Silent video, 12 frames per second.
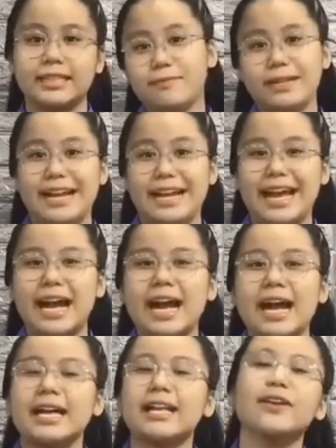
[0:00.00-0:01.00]
nè cá
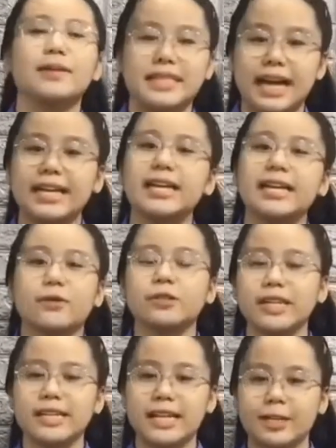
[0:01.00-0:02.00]
nhân mình thấy thì cuốn sách
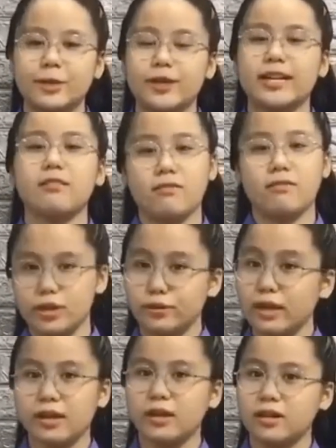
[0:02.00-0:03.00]
này truyền năng lượng siêu tích cực
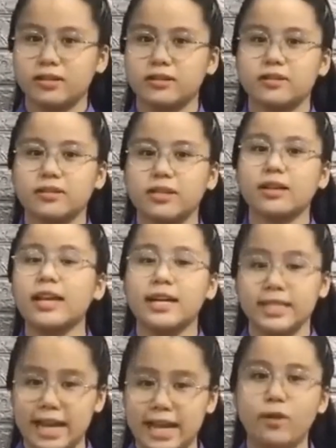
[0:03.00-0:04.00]
cho thế hệ trẻ
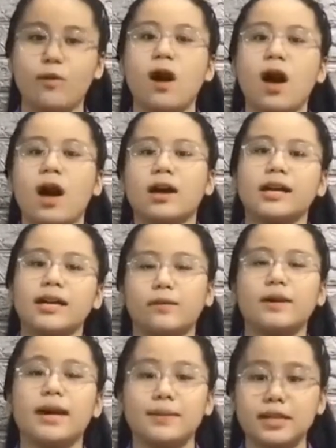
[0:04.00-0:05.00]
luôn ngày đầu mới ra
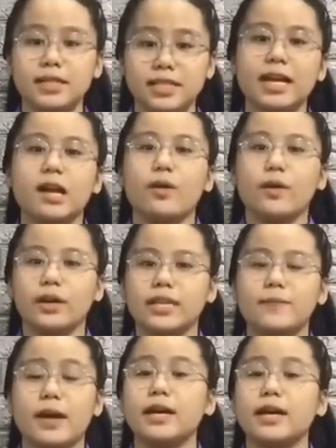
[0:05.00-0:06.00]
mắt sách thì chip đã
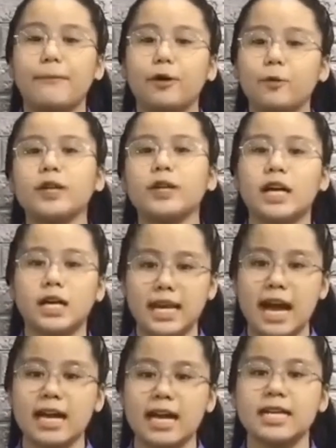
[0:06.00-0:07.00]
gặp không ít khó khăn
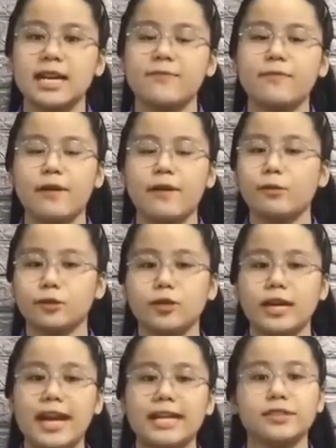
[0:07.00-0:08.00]
khi vấp phải vô số gạch đá
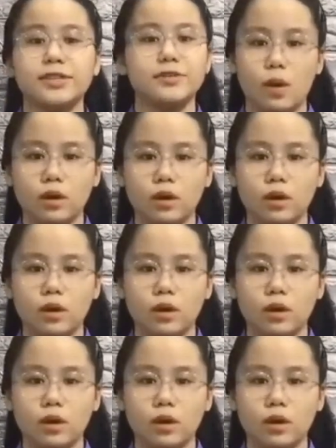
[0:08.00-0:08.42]
từ dư luận